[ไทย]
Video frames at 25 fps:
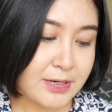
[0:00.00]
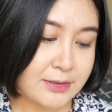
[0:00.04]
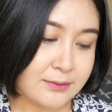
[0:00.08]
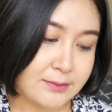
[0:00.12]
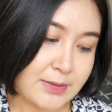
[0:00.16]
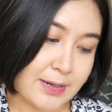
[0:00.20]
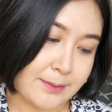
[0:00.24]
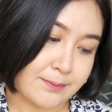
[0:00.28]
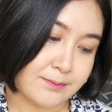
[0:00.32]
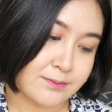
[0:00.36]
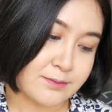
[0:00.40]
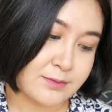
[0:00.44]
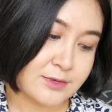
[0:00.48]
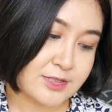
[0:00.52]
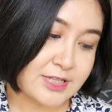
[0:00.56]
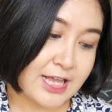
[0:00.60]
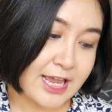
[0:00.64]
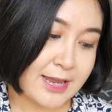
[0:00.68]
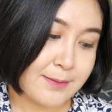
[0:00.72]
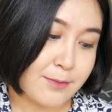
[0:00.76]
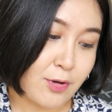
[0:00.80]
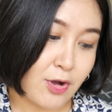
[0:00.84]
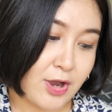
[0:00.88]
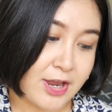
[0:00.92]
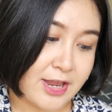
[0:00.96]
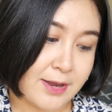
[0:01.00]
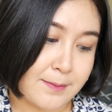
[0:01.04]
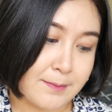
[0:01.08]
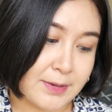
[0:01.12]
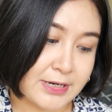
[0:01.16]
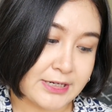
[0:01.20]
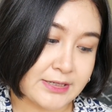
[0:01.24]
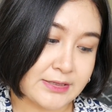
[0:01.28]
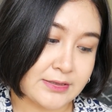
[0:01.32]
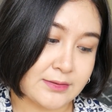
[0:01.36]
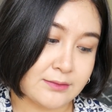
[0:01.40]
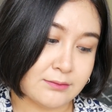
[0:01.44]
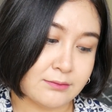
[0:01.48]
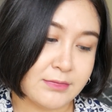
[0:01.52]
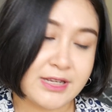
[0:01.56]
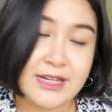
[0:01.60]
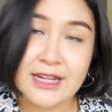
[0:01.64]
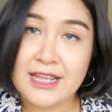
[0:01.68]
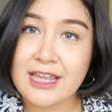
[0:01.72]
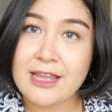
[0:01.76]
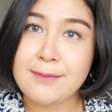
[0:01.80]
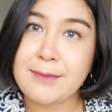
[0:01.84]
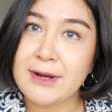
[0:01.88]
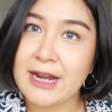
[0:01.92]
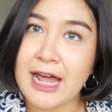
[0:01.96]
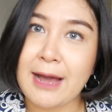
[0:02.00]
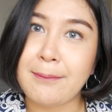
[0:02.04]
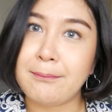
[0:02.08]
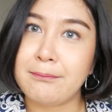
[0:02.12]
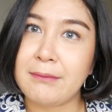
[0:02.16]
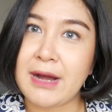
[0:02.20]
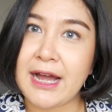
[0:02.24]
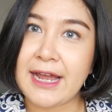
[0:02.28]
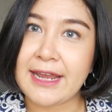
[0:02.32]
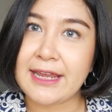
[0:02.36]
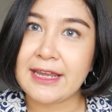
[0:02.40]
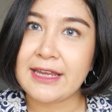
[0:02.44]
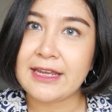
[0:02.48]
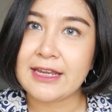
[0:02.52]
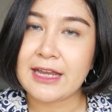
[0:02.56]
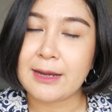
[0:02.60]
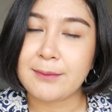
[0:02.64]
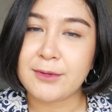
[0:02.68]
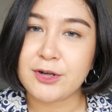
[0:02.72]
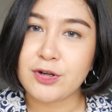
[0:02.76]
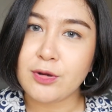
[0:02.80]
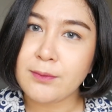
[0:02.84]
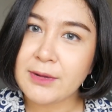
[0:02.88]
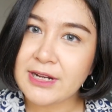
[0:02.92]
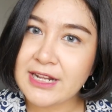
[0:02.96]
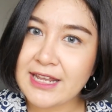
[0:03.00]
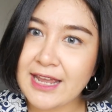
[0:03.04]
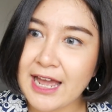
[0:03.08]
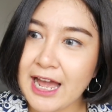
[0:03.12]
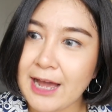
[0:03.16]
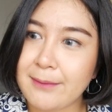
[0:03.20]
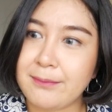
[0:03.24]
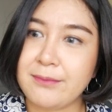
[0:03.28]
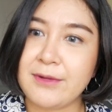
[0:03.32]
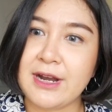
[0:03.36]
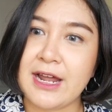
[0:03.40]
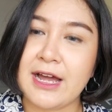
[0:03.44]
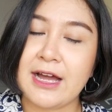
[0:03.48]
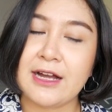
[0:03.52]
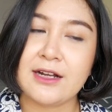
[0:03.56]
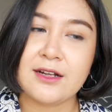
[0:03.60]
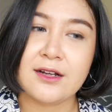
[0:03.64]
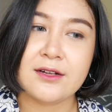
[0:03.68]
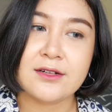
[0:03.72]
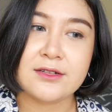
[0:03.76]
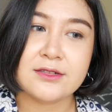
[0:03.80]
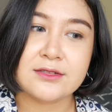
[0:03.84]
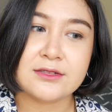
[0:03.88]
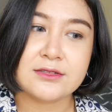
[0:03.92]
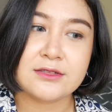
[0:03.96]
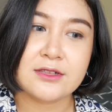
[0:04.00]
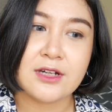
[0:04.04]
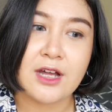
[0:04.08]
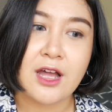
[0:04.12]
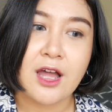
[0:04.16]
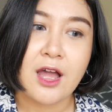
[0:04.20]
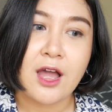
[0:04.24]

มันแบบใส่บ่อยมันไม่ดีมันอับไหมอย่างเงี้ยมันก็ไม่ได้อับนะก็คือ